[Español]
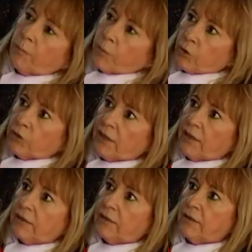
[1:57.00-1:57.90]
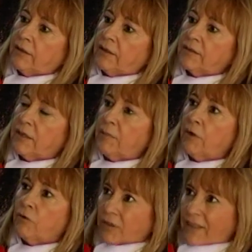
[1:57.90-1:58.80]
esta posta y,
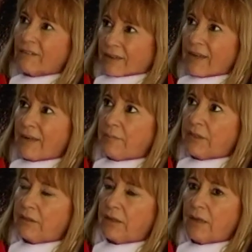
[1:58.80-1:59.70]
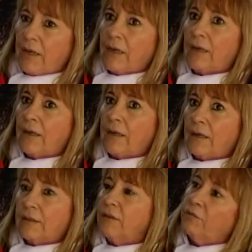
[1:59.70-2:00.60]
sepan lo que es realmente
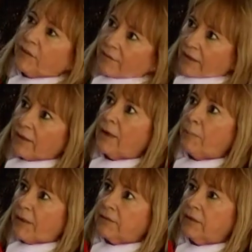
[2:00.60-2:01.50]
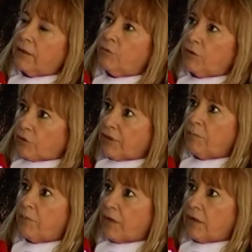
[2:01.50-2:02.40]
eh, defender la patria cuando
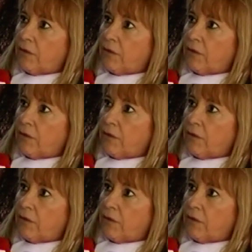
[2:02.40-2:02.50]
está en